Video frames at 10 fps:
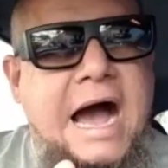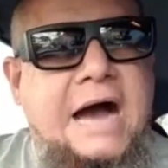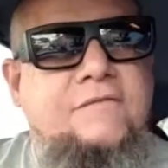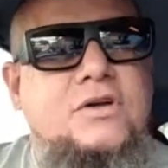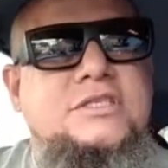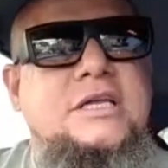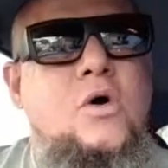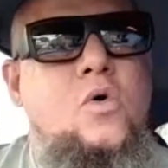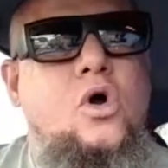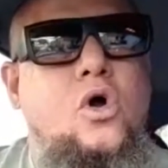você
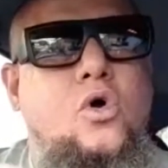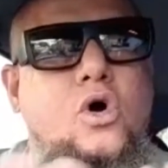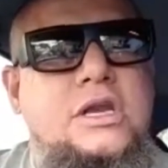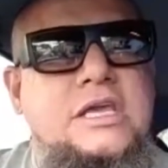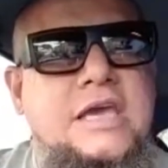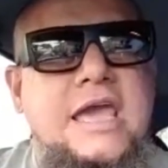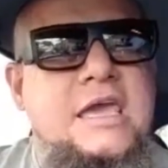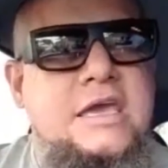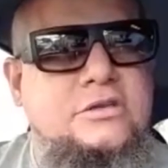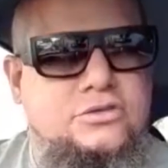não colocou ninguém em
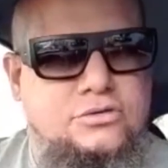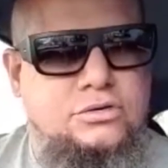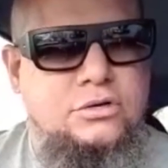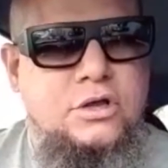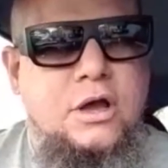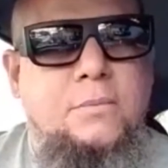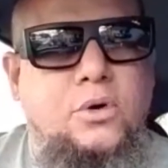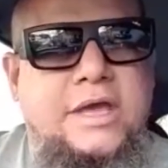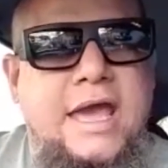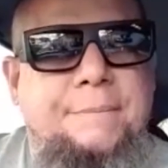risco,
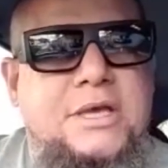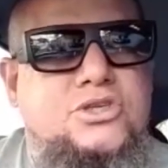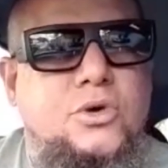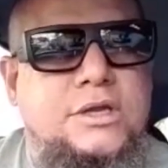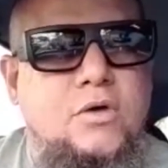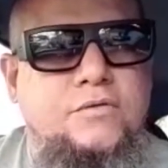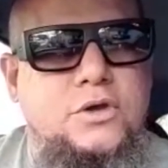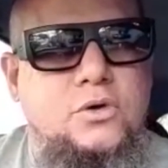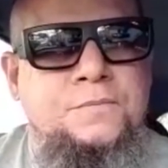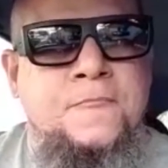porque a pessoa não
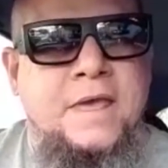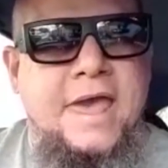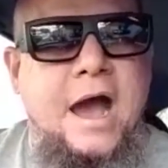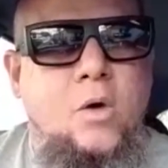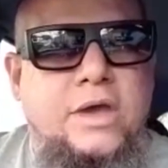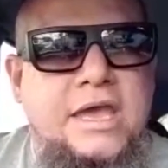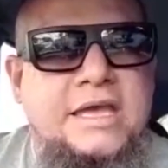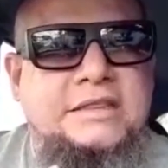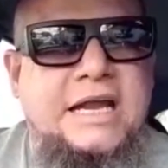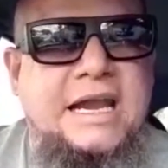viu, é alguém
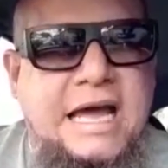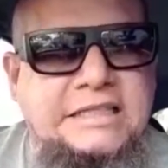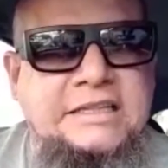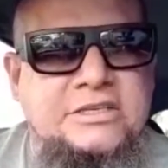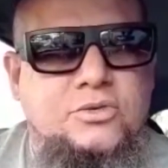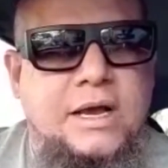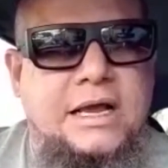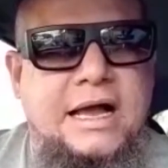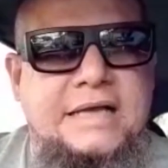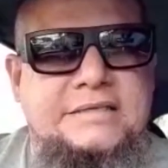entrar lá dentro da sua
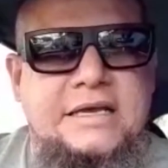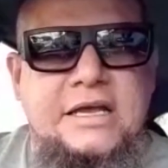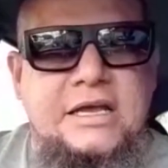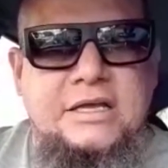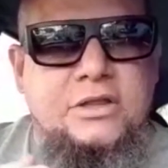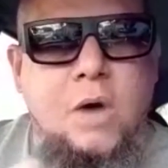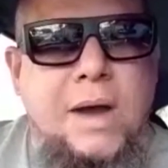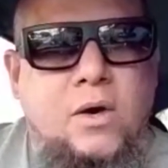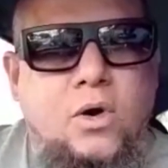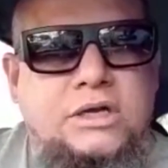casa, não
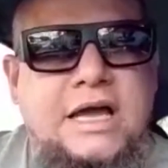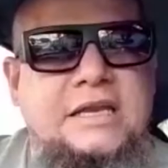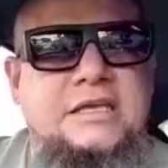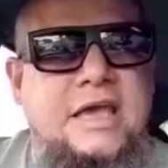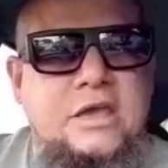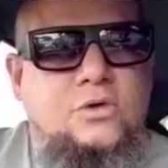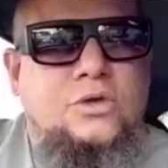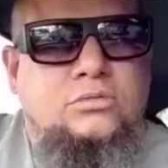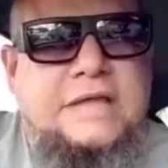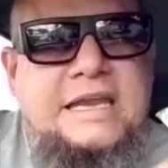acordar ninguém, ou
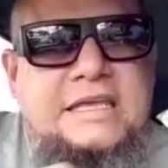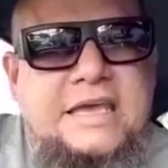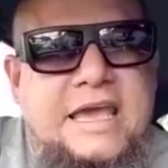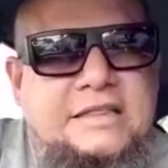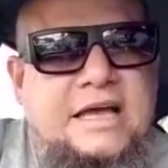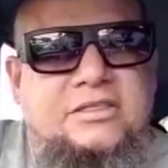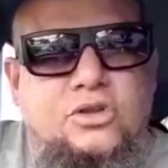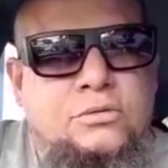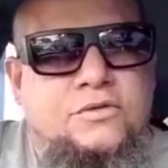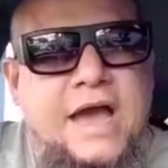não tá ninguém, tá
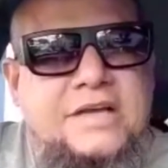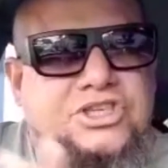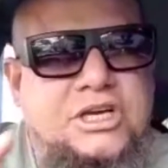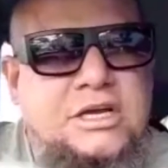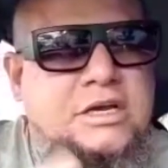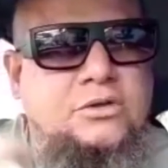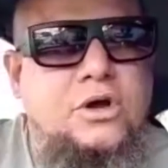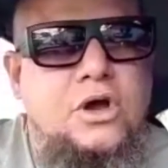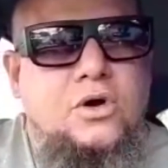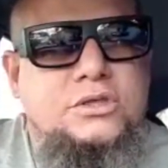todo mundo viajando,
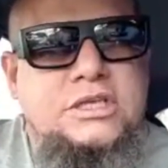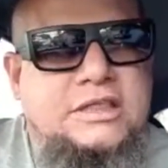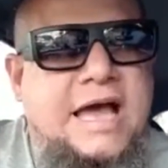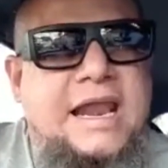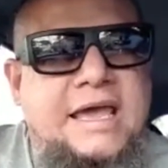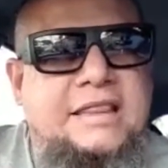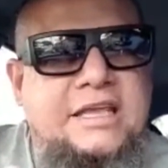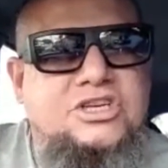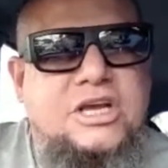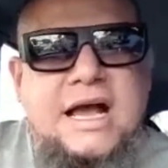ou se tá lá
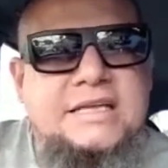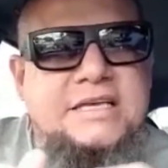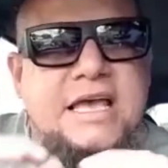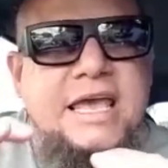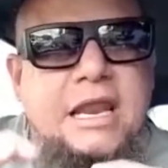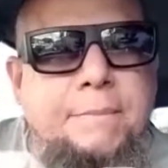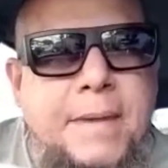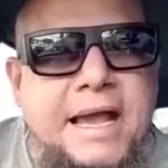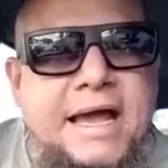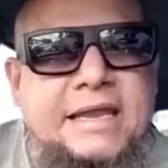dentro de casa, ele
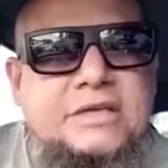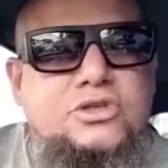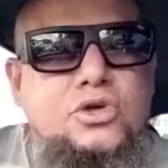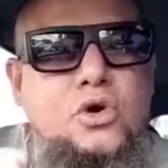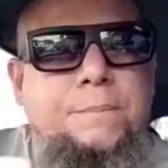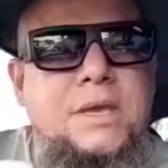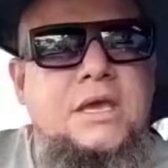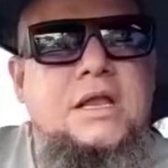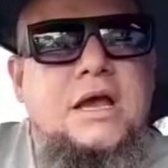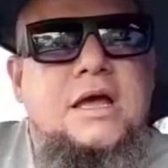pegar na
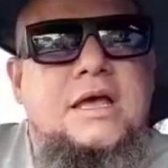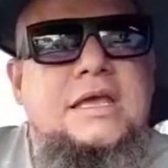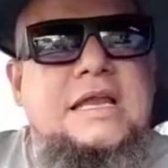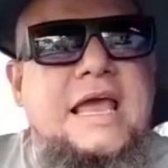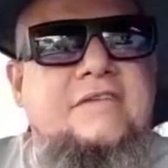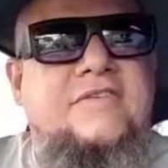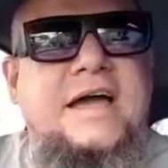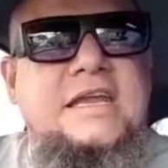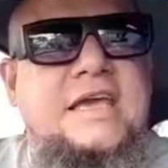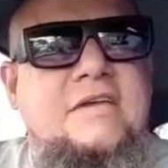surrupilha e
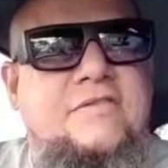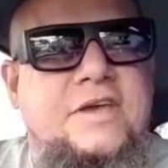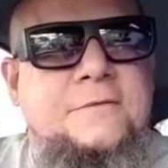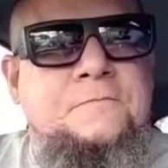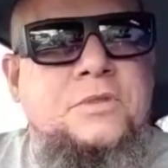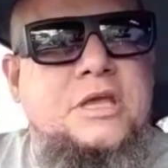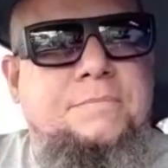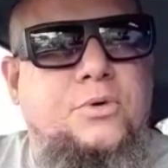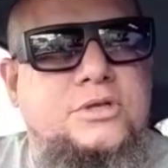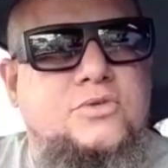levar e ninguém vê.
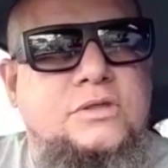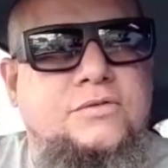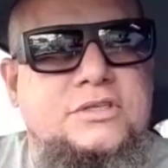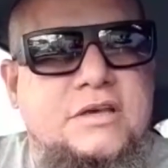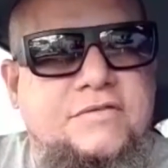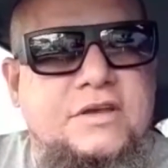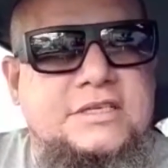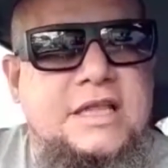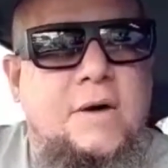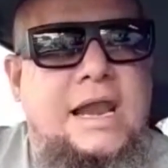Depois, quando você vê,
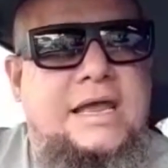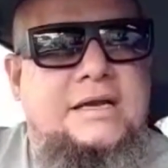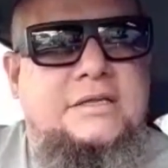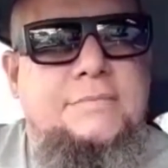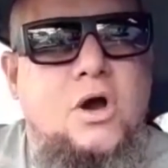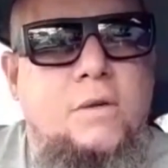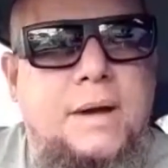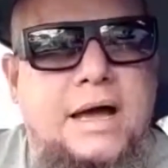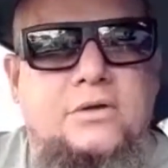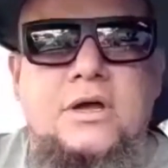você dá o alerta, me
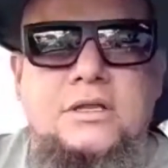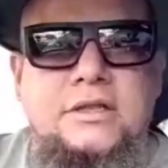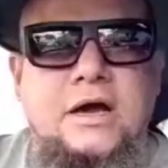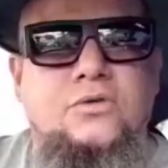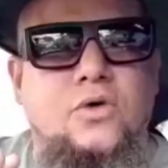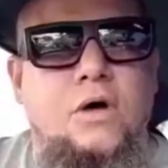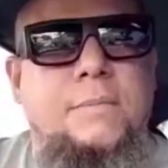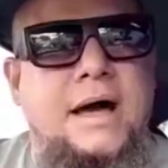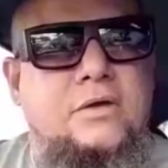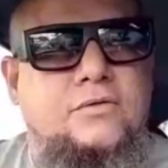roubaram. Não, não
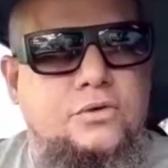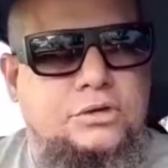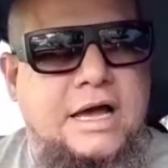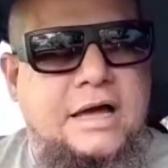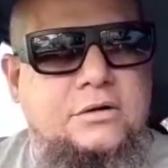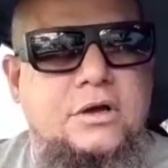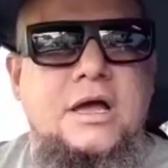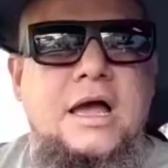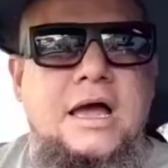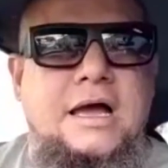roubaram, furtaram.
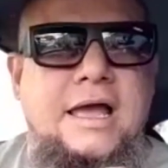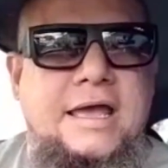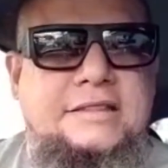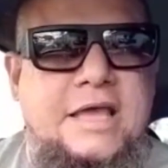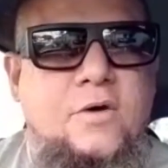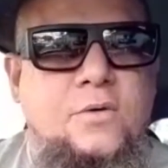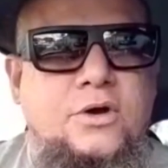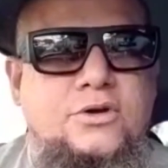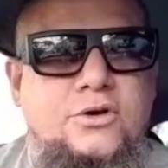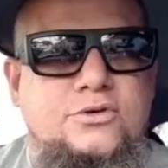É até um,
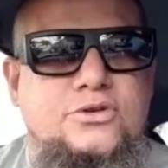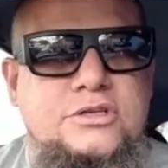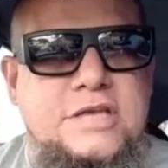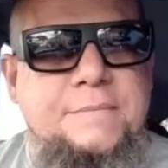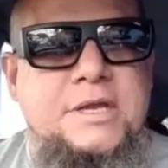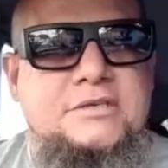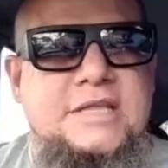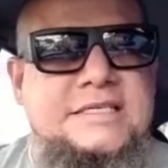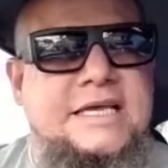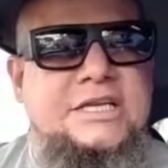eu, eu uso sempre isso
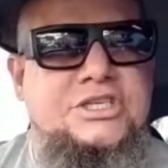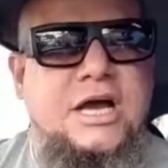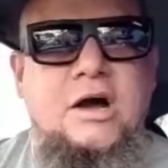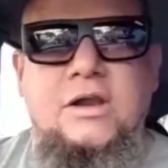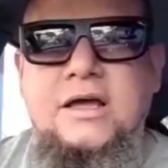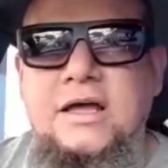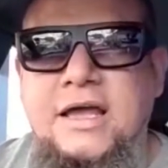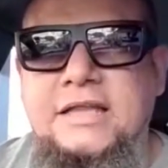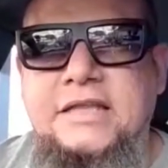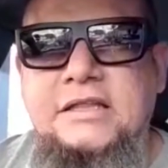na sala de aula,
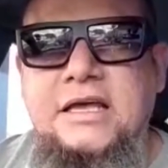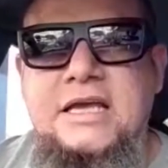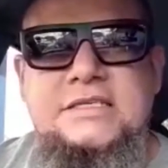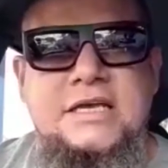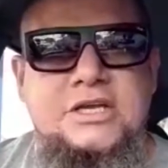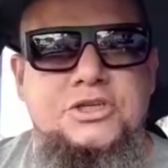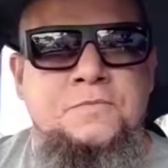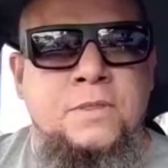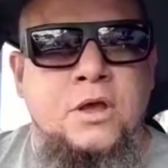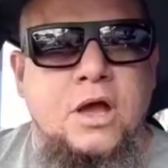é até interessante.
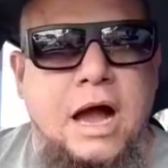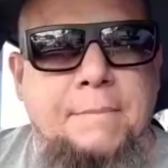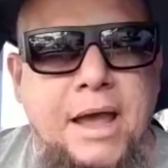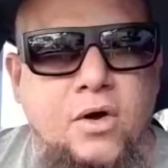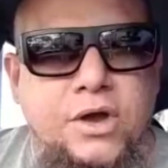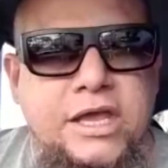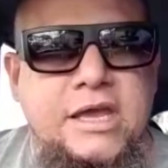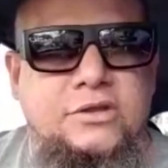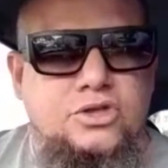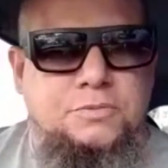A
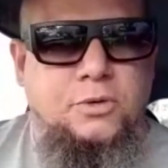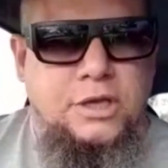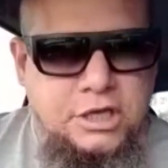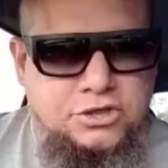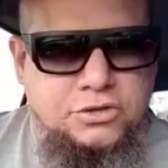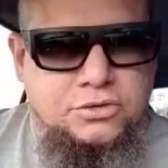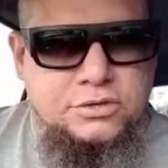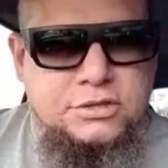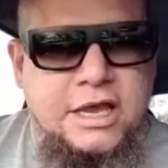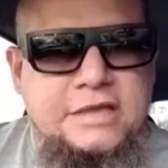maioria dos
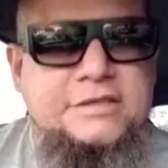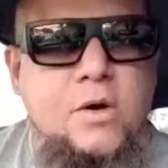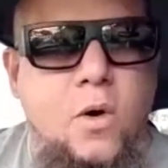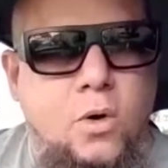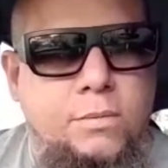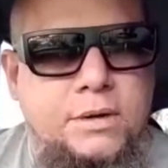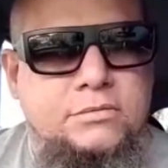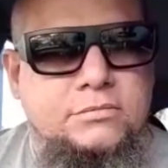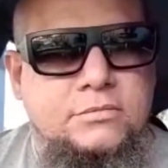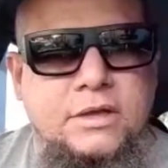políticos, eles não roubam,
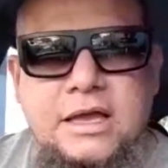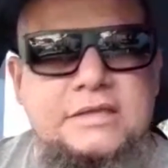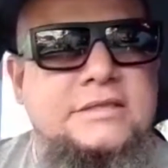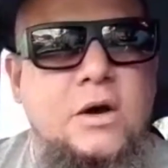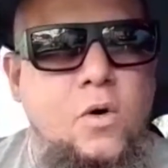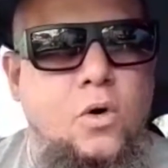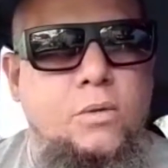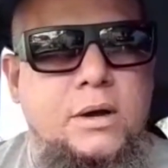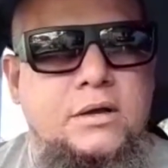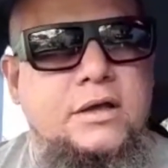eles não
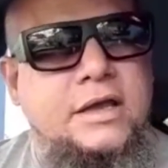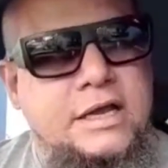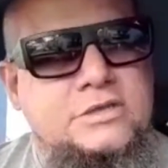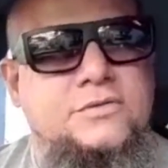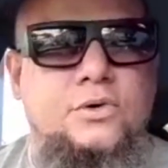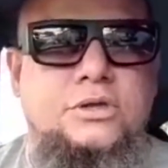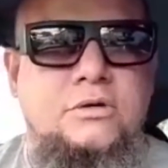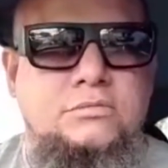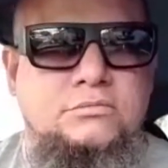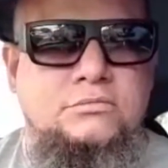roubam, eles furtam.